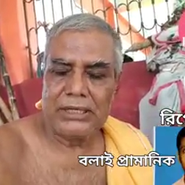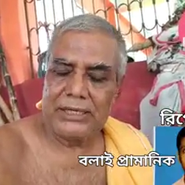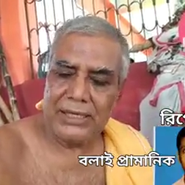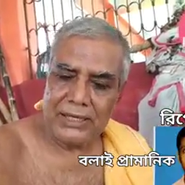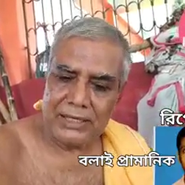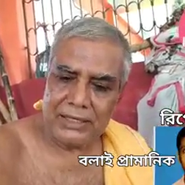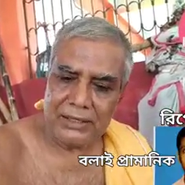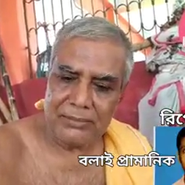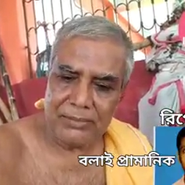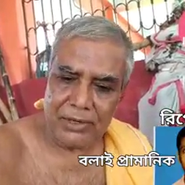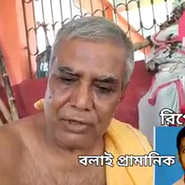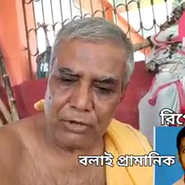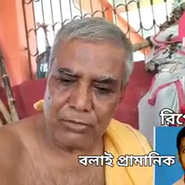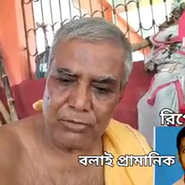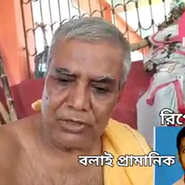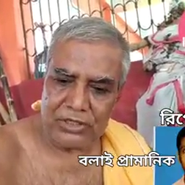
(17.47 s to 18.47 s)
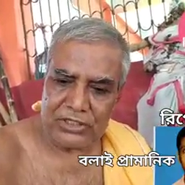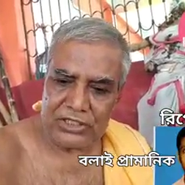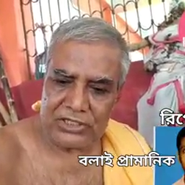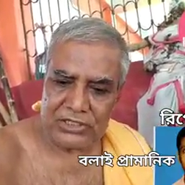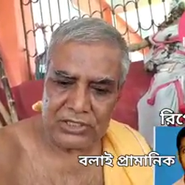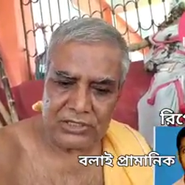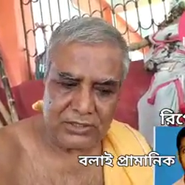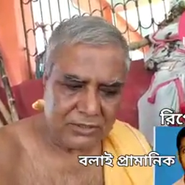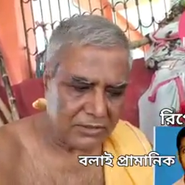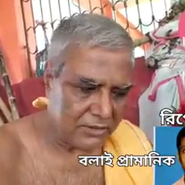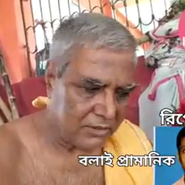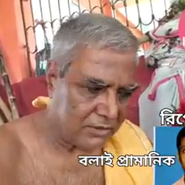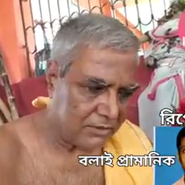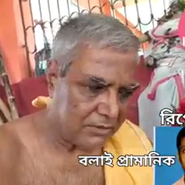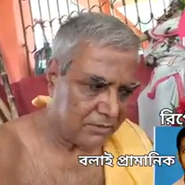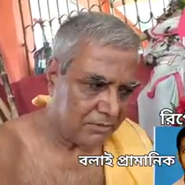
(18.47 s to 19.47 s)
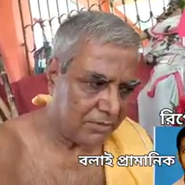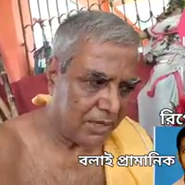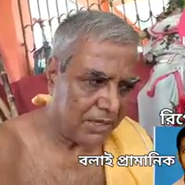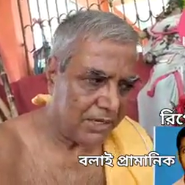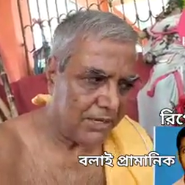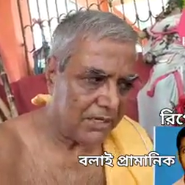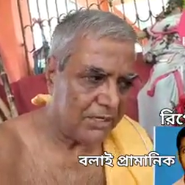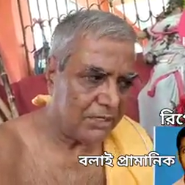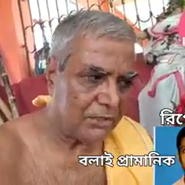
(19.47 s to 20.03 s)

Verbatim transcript: এখানে বারো মাস মায়ের